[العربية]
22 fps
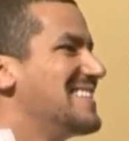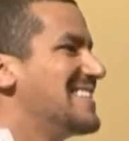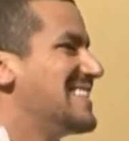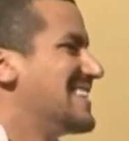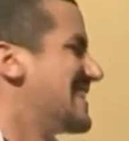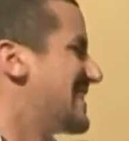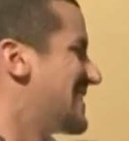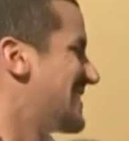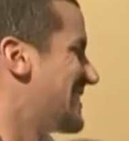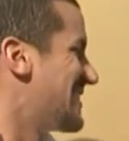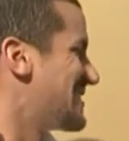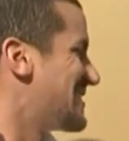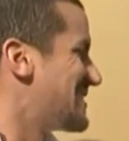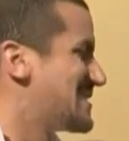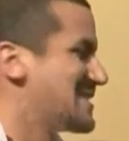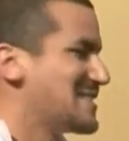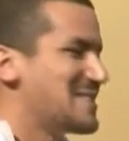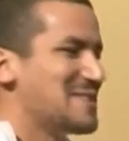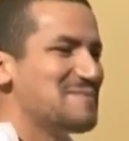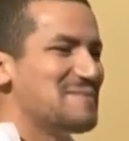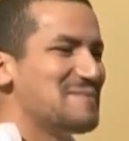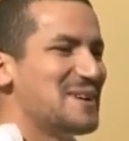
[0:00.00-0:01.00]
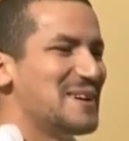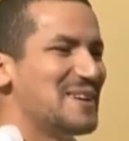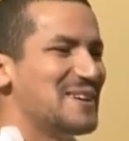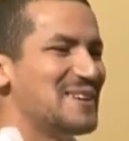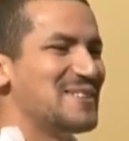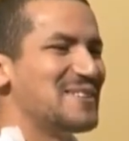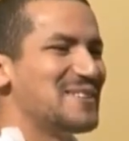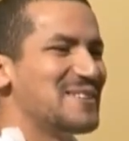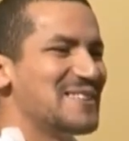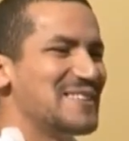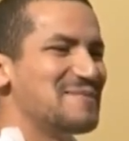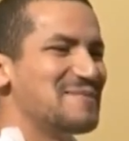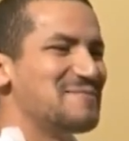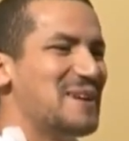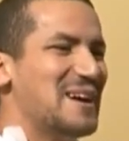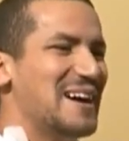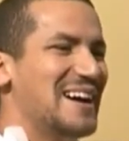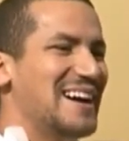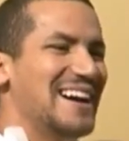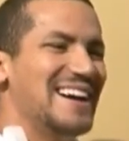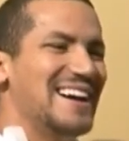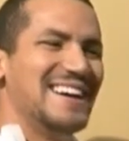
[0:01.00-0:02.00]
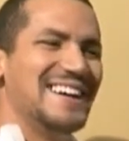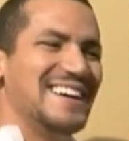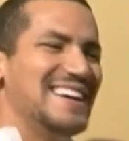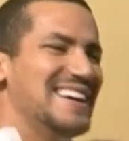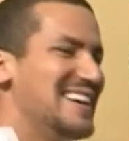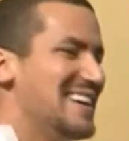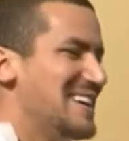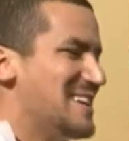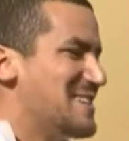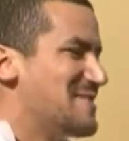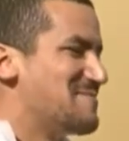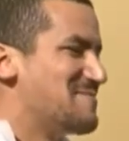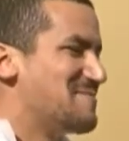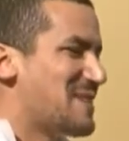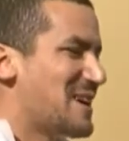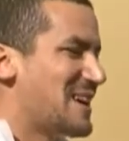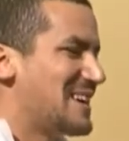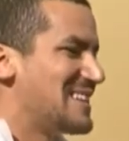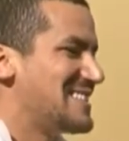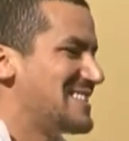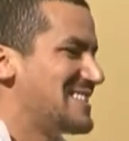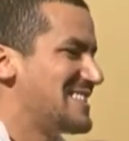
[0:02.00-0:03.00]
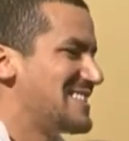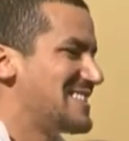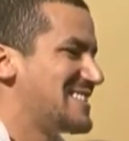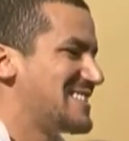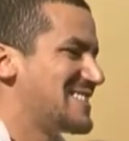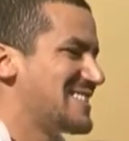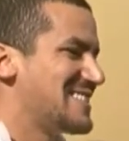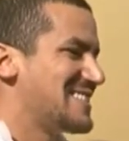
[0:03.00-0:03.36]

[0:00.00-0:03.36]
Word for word: لا لا السينما يظل ما ما عنديش